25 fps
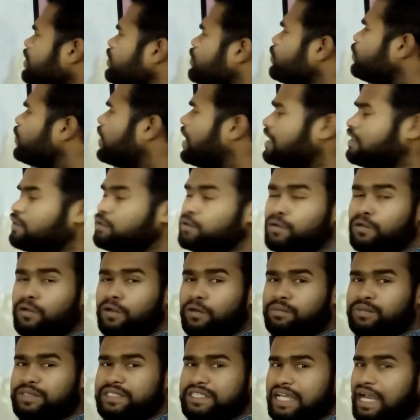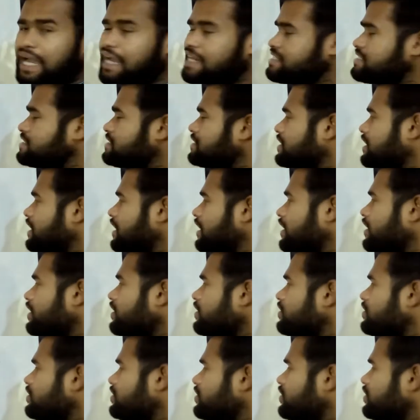এই ওয়ান কুলম
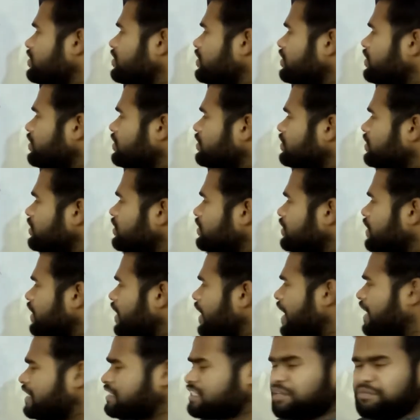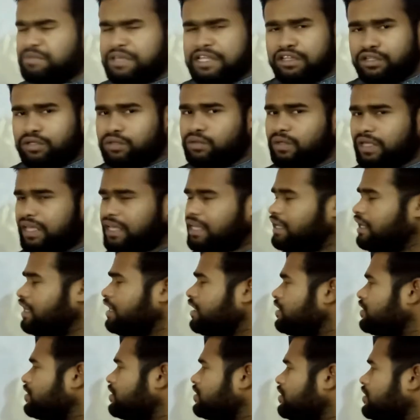চার্জকে একটা বিন্দু
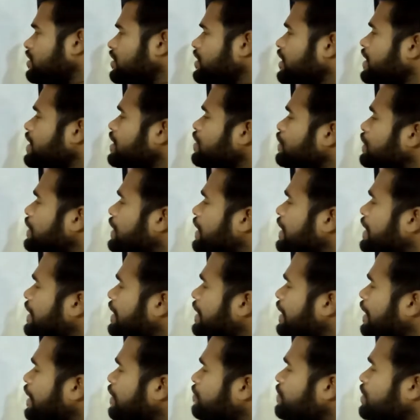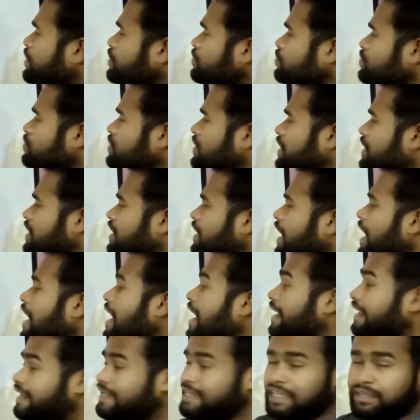এ এই এ বিন্দু থেকে
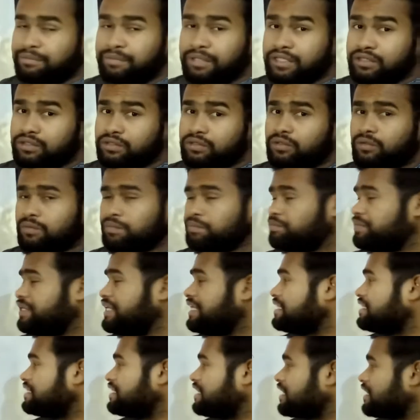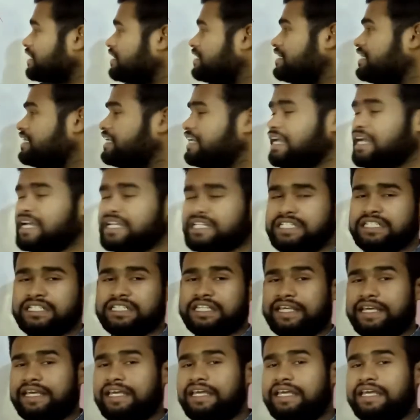আরেকটা বিন্দু বিতে নিয়ে
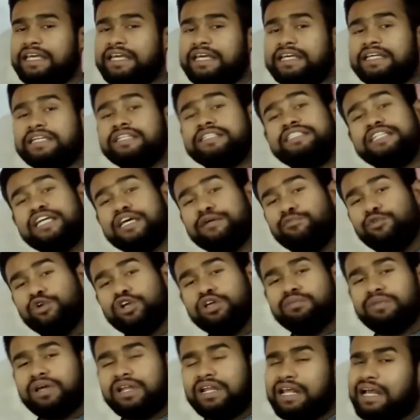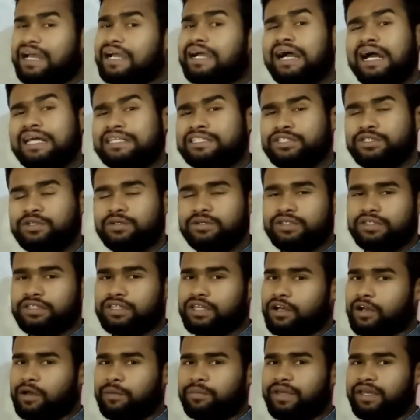আসতে যে পরিমাণ কাজ
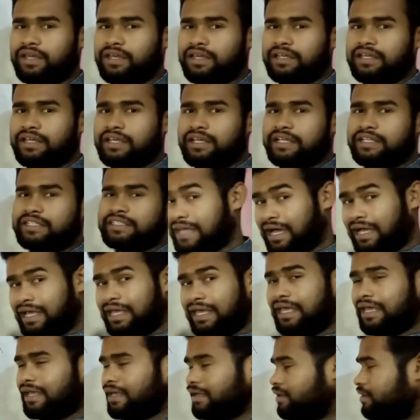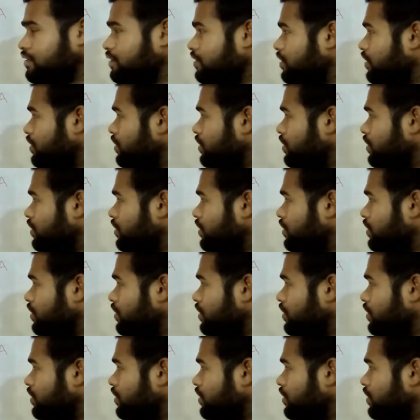করতে হবে তাকে